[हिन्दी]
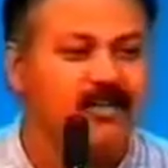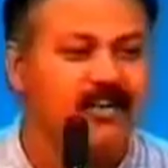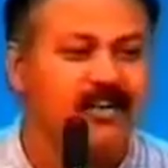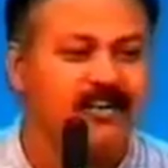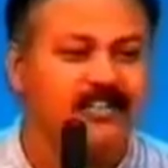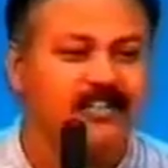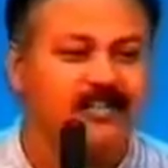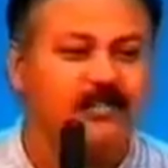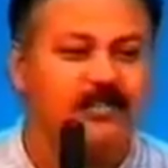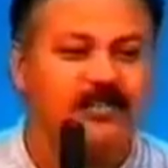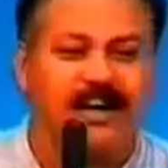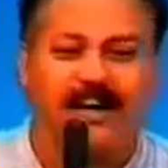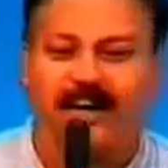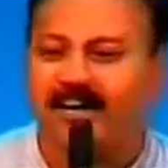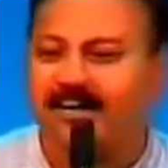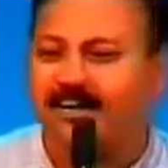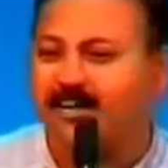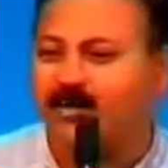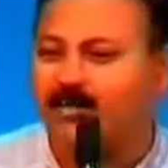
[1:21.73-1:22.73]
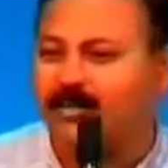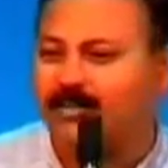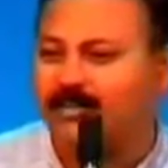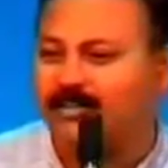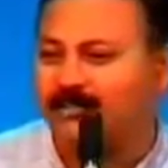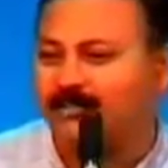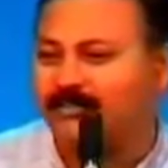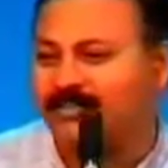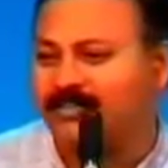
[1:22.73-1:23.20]
दुनिया से उधार लिए
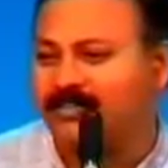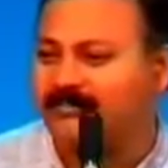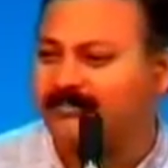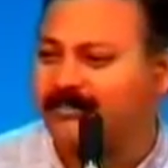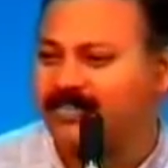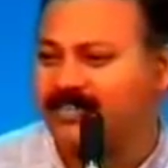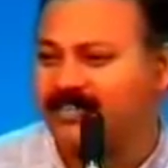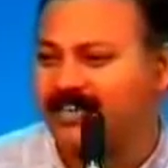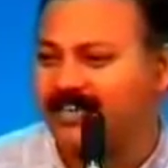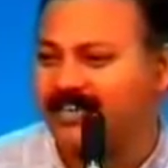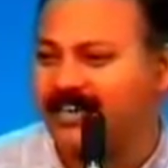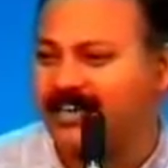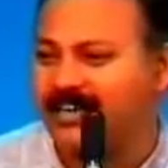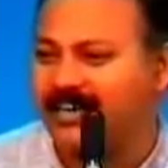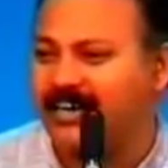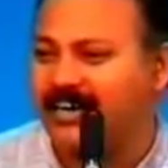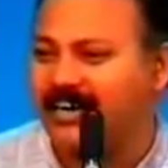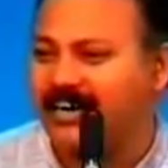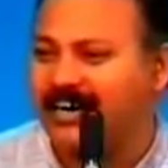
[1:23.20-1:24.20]
हुए शब्द सबसे ज्यादा है